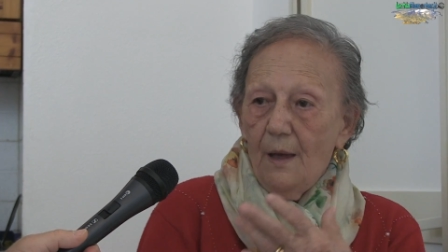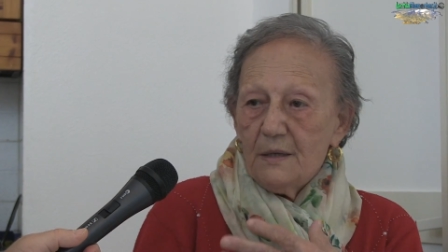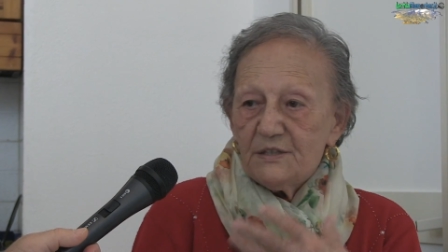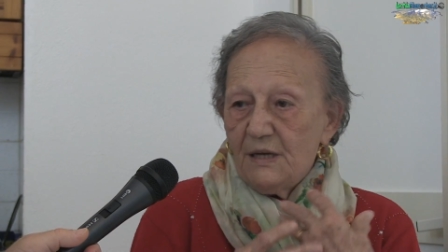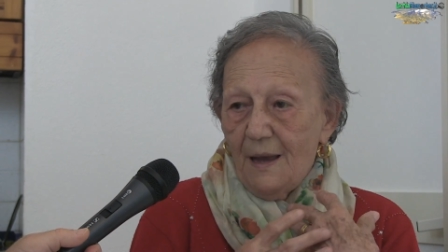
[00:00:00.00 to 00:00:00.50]

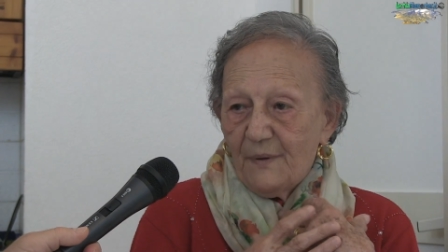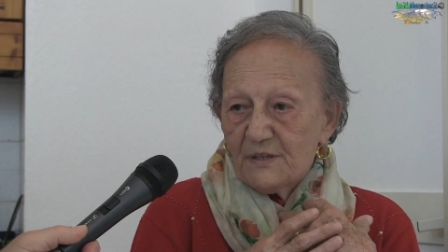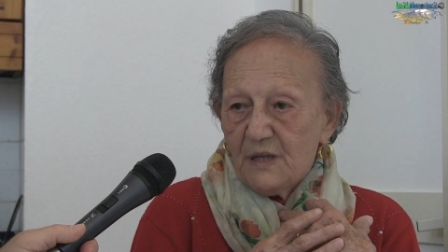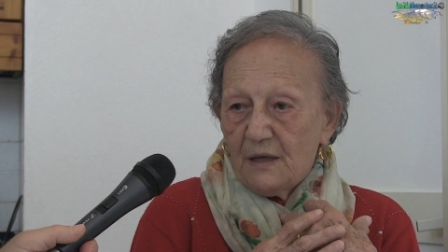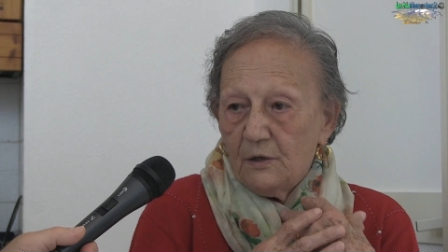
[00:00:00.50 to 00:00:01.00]
sia
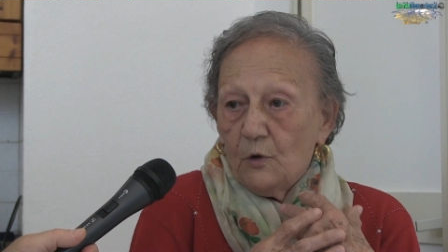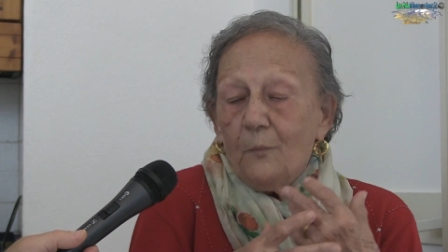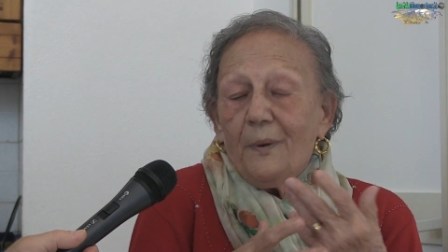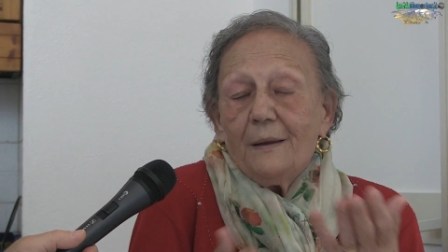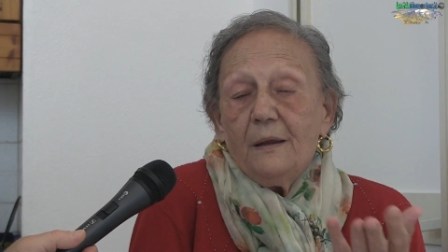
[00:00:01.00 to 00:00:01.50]
per stare in
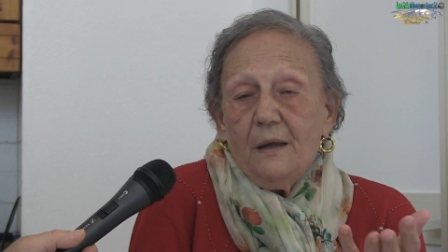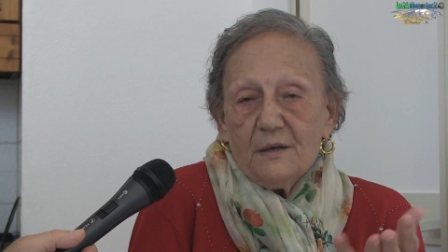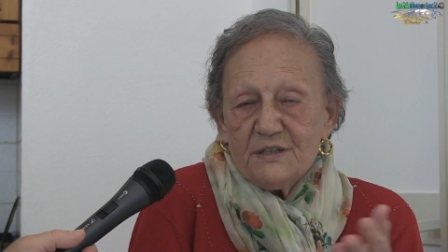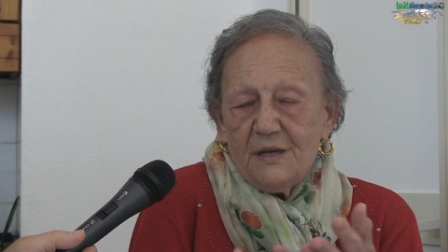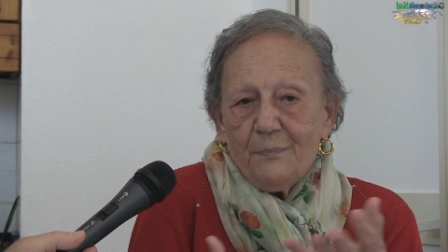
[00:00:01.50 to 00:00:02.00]

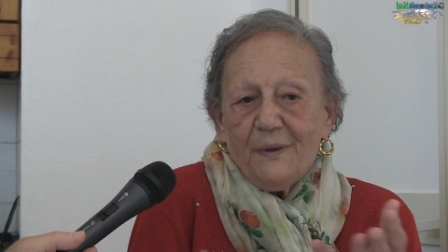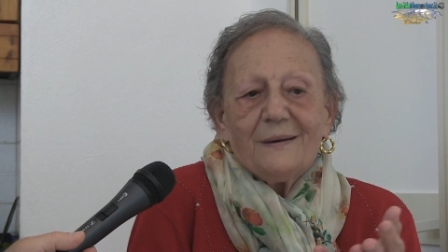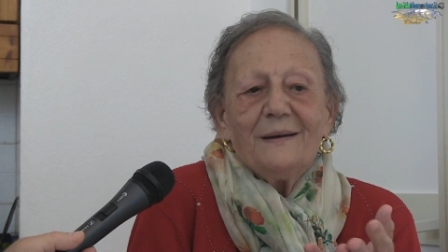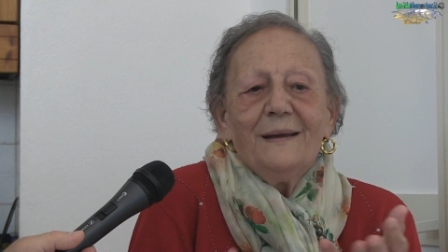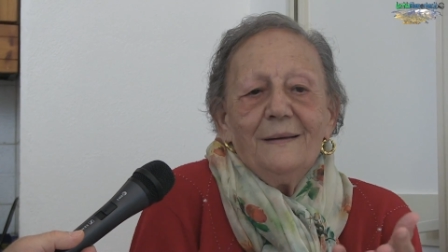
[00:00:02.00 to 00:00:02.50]
compagnia, sia
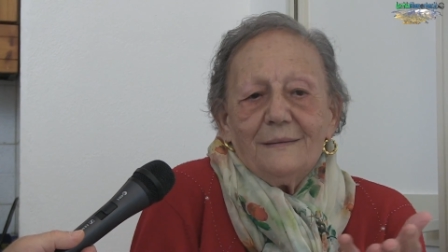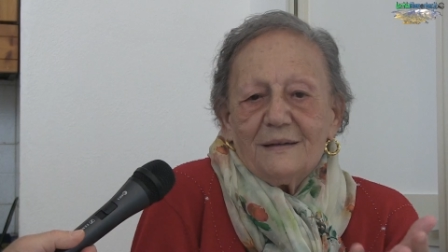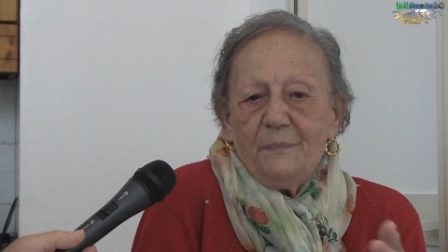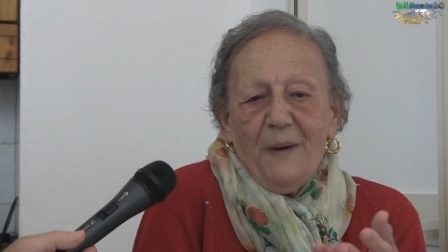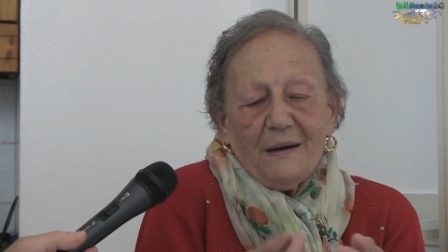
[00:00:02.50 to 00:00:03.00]
per
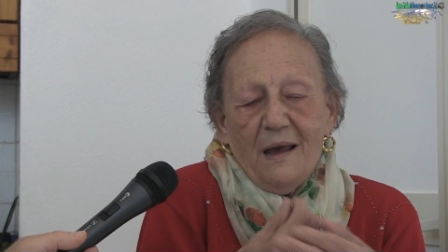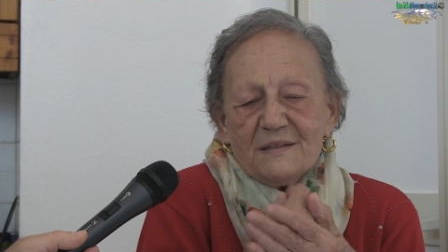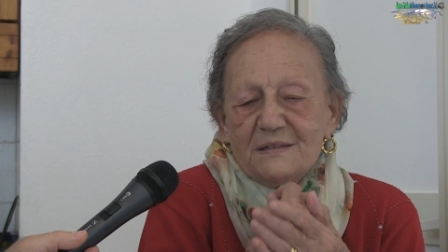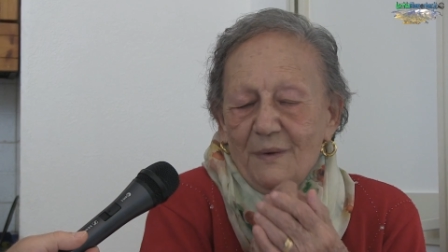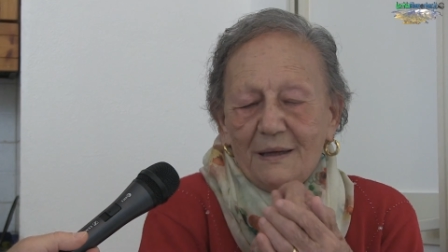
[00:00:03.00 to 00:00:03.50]

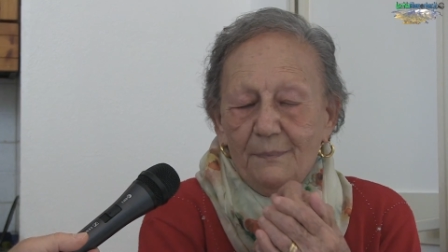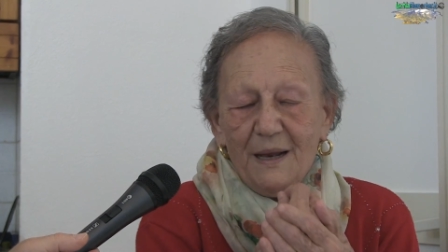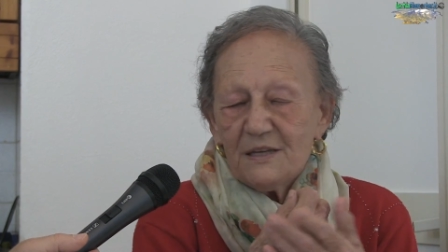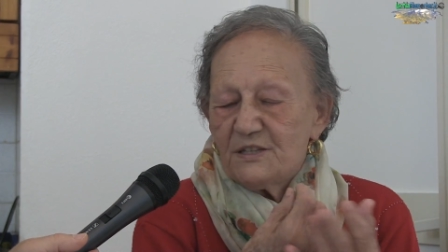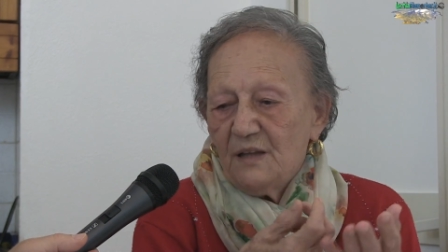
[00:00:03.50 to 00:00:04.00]
ripararsi, ma
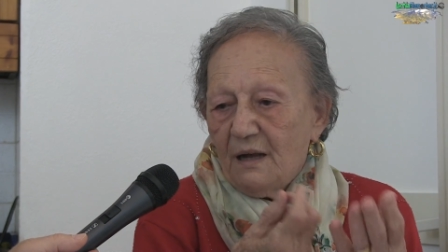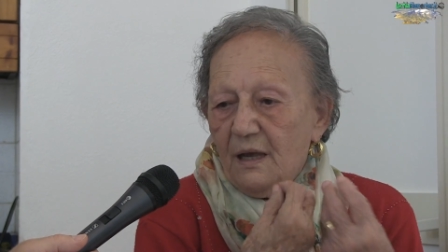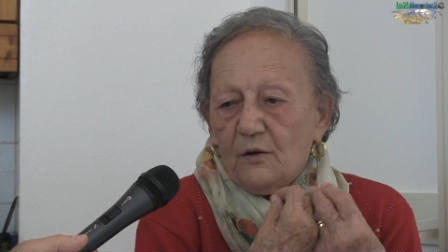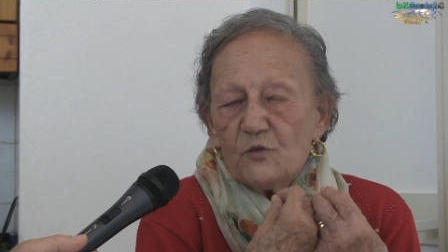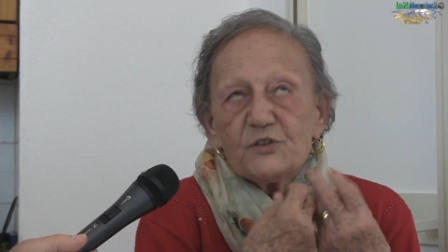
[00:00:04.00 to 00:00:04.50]
ripararsi da
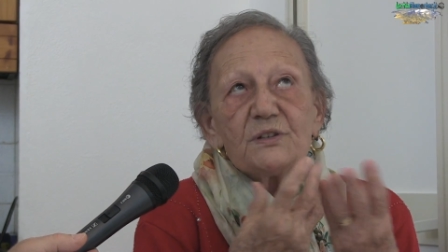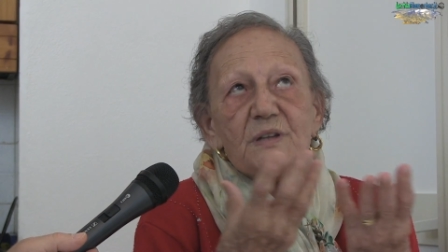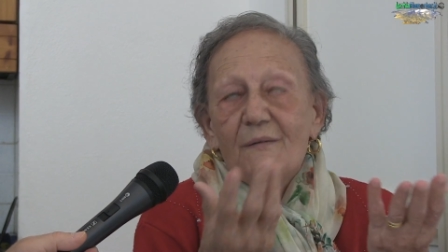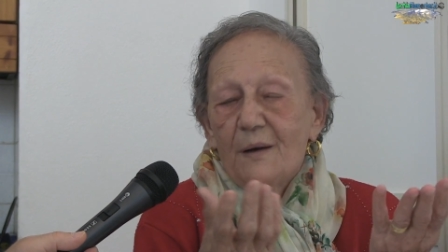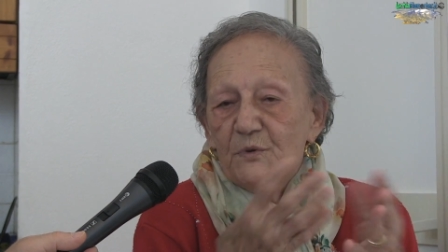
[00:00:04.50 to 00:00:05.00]
che cosa che
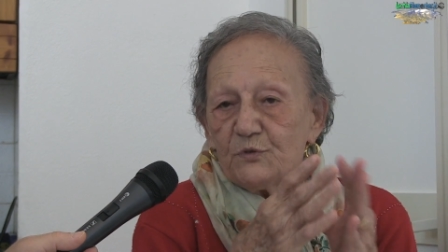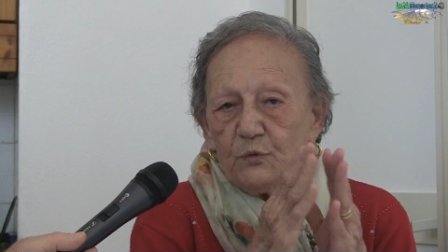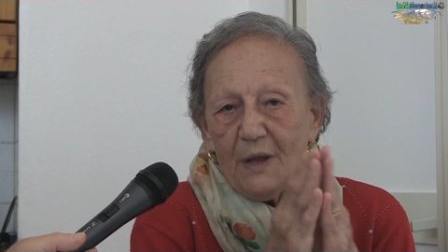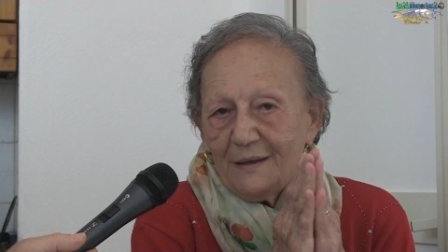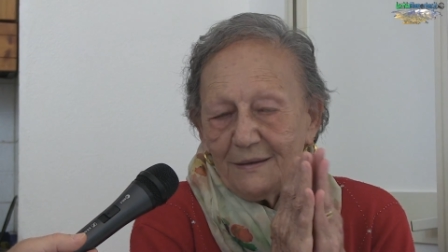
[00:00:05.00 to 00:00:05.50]
stavamo
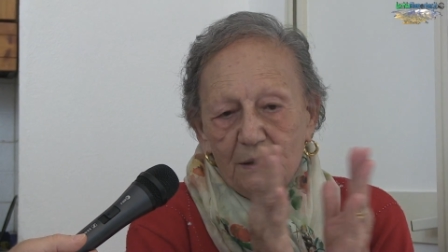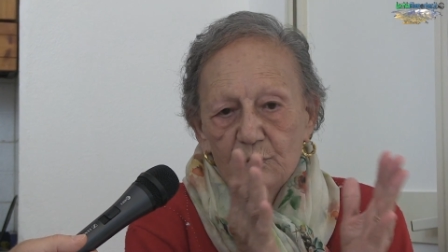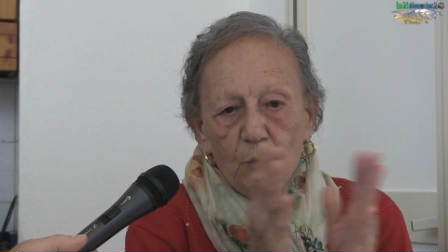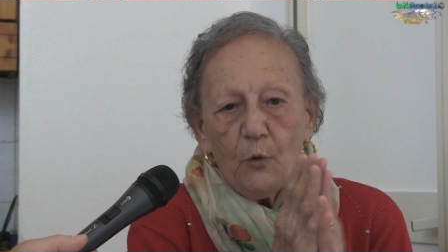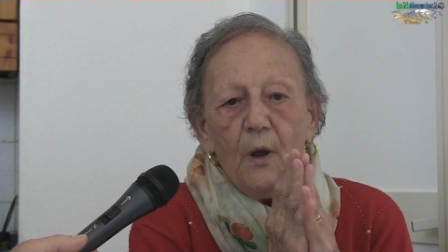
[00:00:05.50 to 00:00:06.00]
sotto una
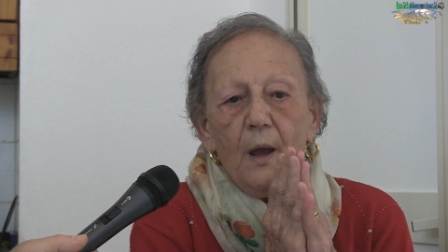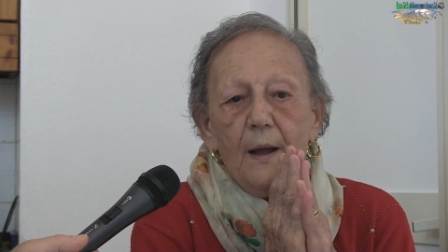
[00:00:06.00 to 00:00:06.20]
tettoia